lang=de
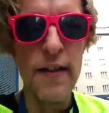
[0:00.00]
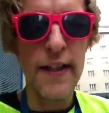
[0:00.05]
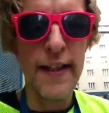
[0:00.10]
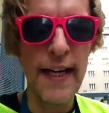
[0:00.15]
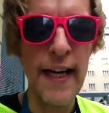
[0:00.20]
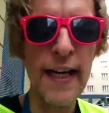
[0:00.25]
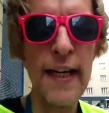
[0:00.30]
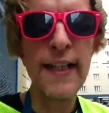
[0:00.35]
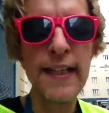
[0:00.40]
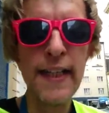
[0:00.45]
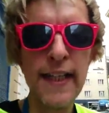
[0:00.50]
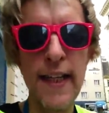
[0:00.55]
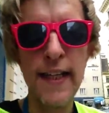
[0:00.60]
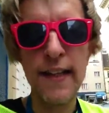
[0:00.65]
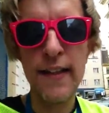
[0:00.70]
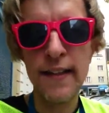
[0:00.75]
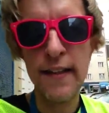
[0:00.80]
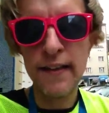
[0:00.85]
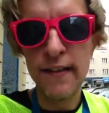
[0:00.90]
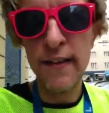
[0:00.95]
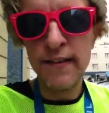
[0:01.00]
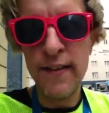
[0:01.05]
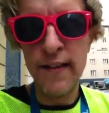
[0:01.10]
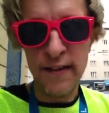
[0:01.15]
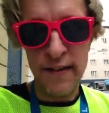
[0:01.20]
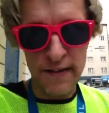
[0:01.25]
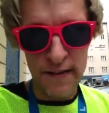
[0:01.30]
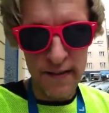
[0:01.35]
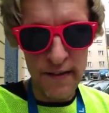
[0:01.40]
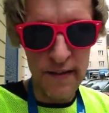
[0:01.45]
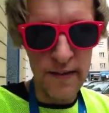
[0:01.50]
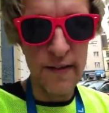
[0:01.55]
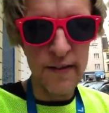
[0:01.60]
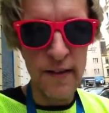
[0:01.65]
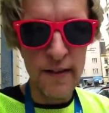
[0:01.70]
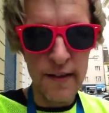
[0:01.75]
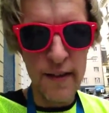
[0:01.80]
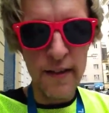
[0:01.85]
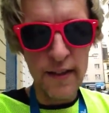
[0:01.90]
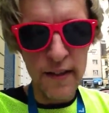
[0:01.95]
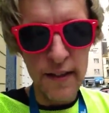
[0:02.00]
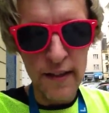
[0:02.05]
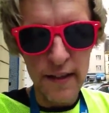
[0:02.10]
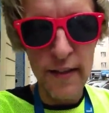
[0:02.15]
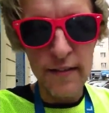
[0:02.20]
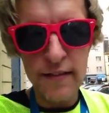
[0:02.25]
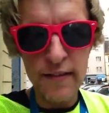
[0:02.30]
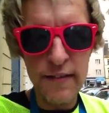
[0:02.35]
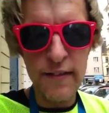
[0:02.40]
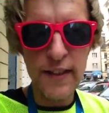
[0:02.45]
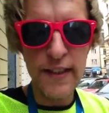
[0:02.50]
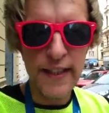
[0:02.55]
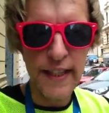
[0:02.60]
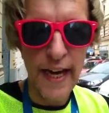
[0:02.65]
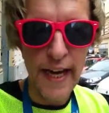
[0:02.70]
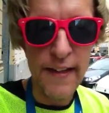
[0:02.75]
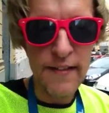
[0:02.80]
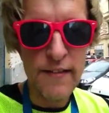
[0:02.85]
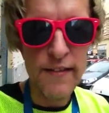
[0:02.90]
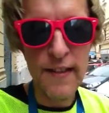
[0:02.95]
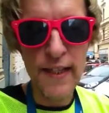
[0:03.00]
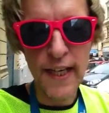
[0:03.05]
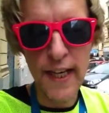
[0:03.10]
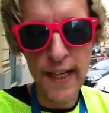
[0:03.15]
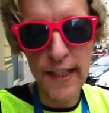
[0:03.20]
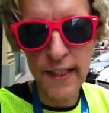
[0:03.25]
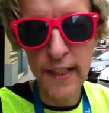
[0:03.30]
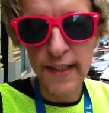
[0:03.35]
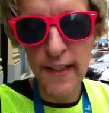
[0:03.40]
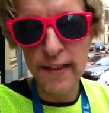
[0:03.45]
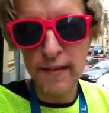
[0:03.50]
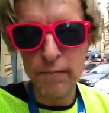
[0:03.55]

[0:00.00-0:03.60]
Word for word: Ja, ja. Es ist die geistreiche